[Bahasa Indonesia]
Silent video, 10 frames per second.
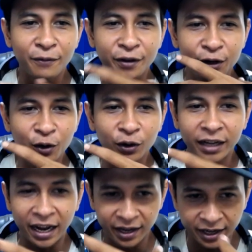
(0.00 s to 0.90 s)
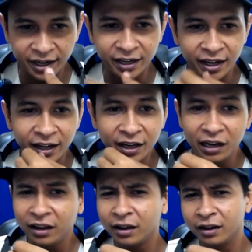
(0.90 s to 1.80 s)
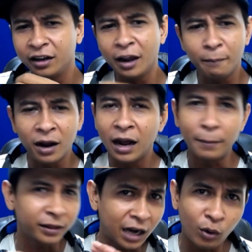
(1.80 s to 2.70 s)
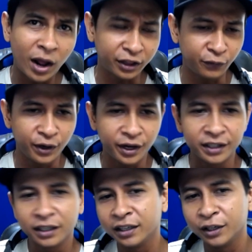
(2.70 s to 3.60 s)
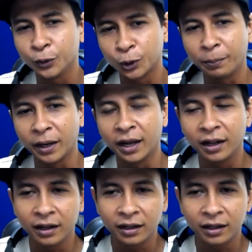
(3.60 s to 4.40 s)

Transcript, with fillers: video terakhirnya dia jadi dia emang nggak terlalu aktif ya guys ya di YouTube ya